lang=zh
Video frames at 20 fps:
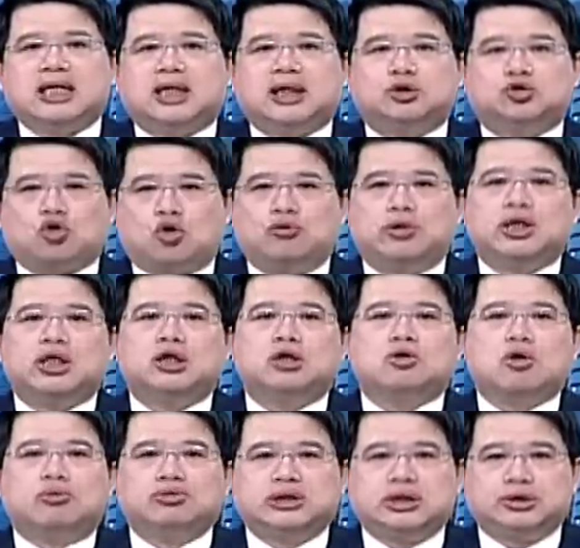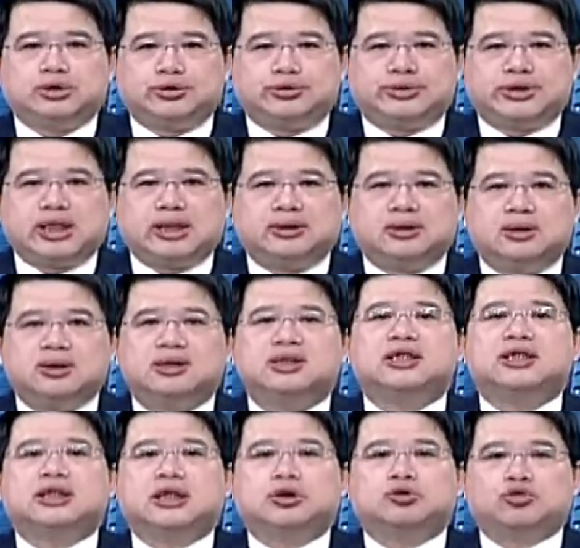它的总和供给曲线
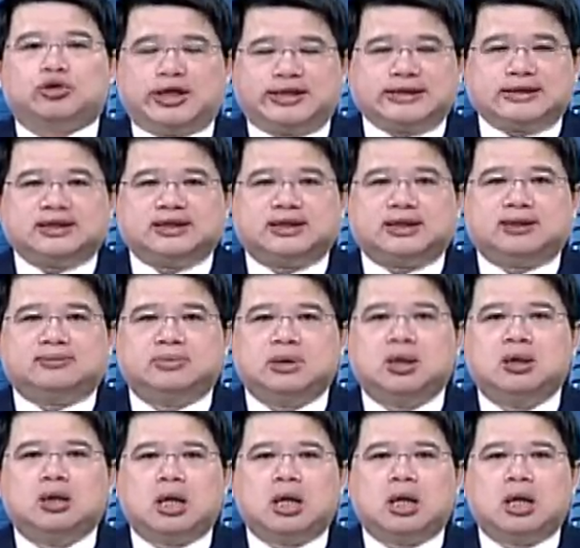是一个垂直线。